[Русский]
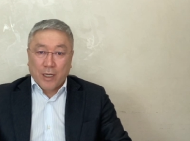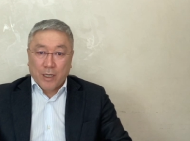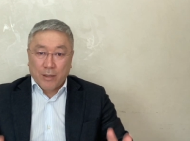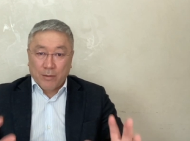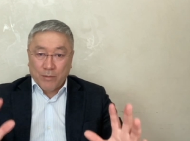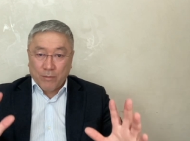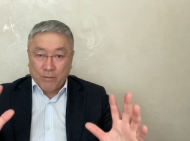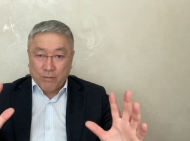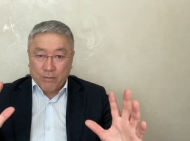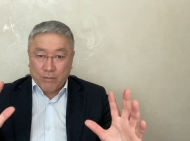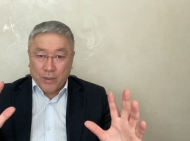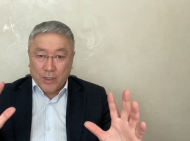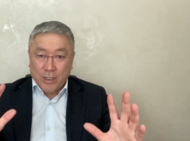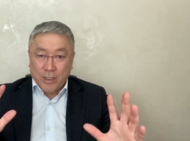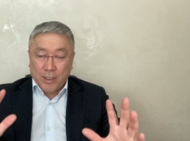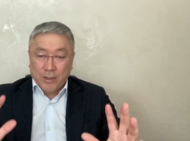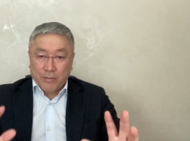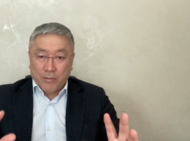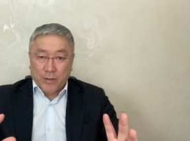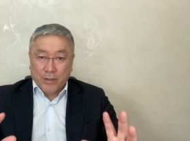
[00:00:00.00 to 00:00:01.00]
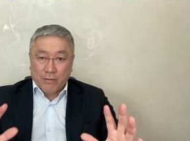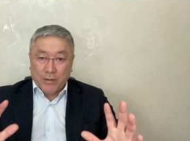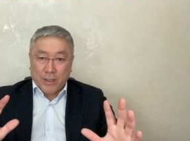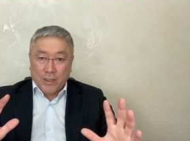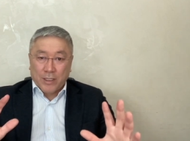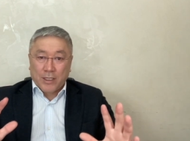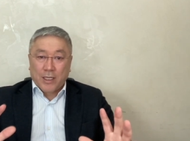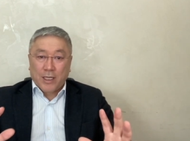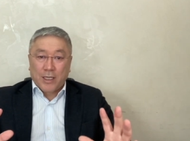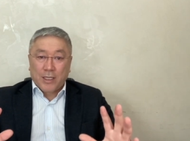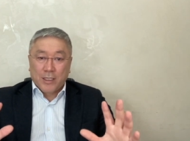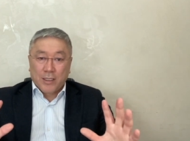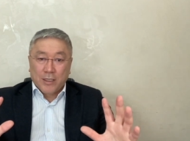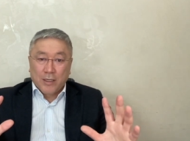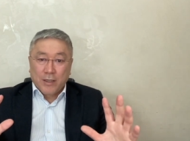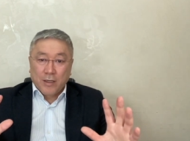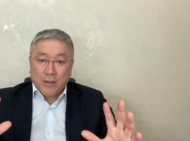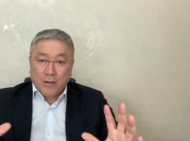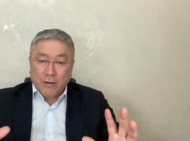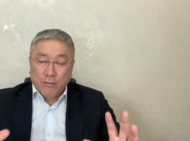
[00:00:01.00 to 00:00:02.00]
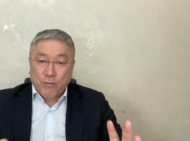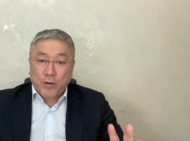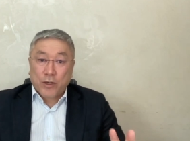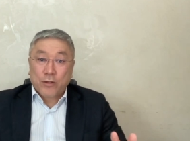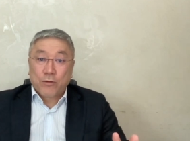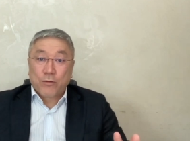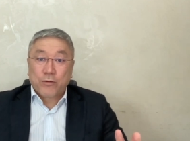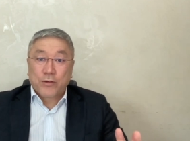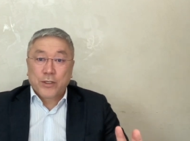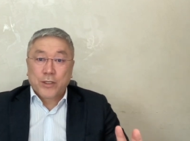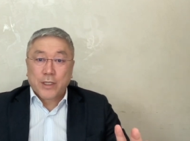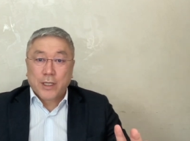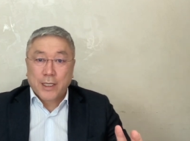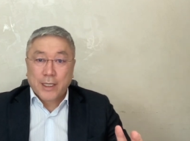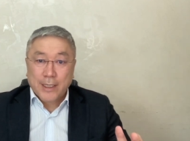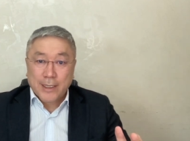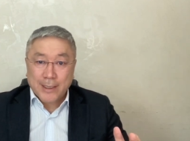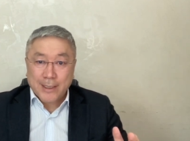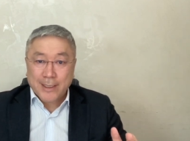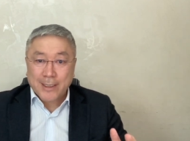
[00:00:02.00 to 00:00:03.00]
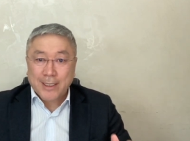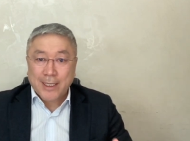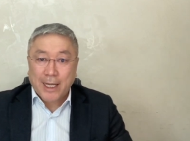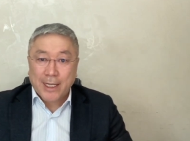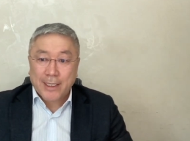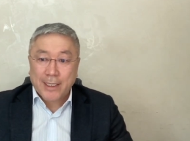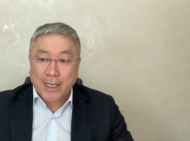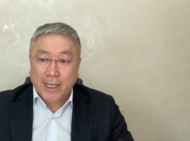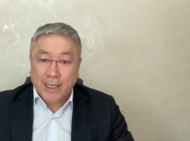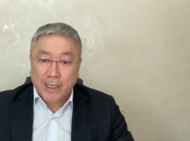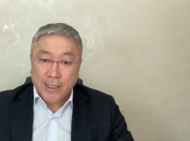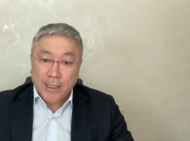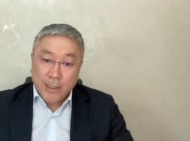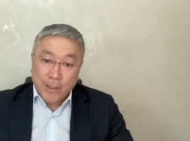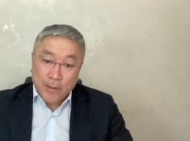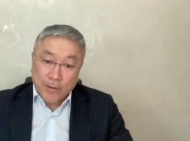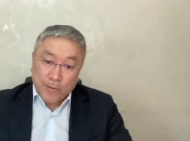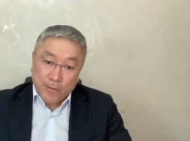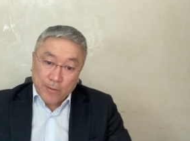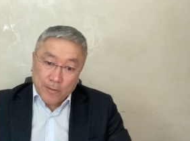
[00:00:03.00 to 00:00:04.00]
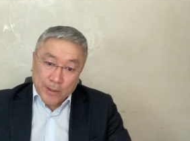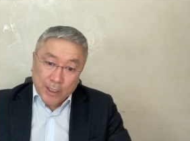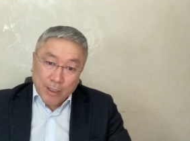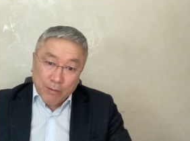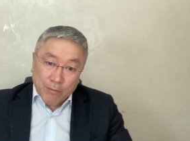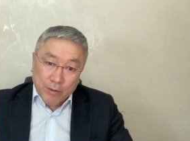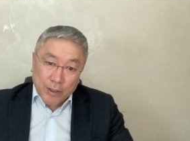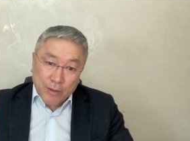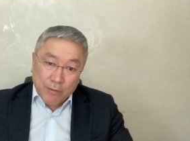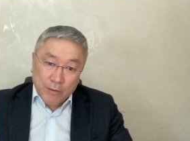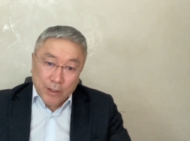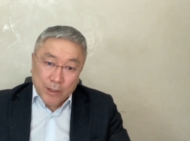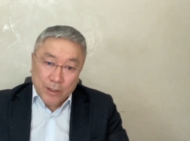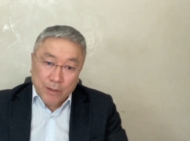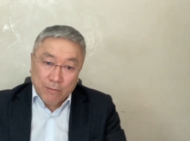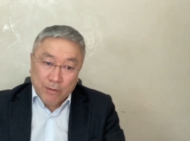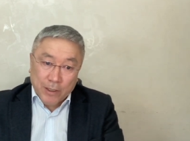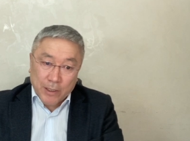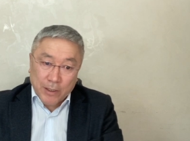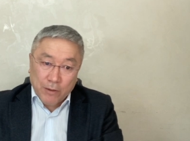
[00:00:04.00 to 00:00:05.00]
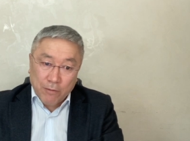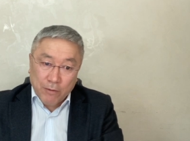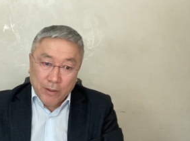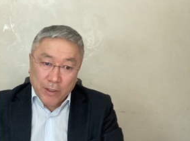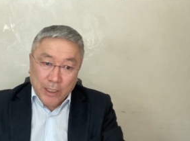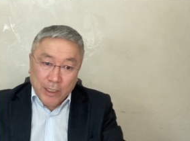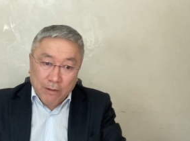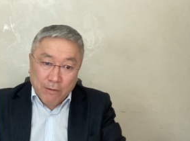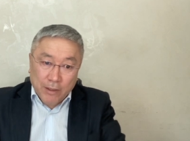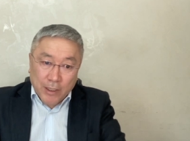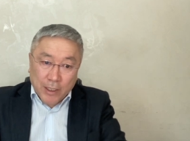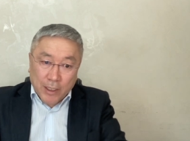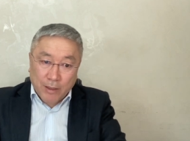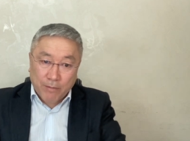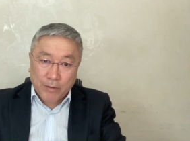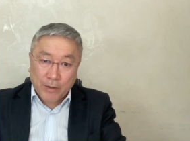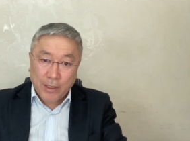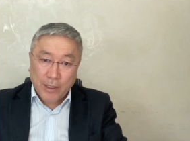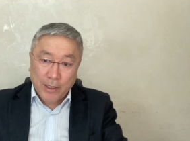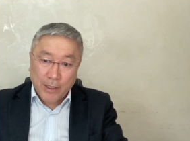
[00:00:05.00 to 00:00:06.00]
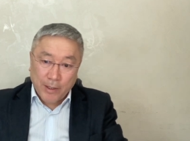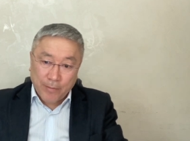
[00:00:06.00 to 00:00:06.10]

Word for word: а были, превращались послушное стадо. Но тема сегодняшнего разговора не в этом.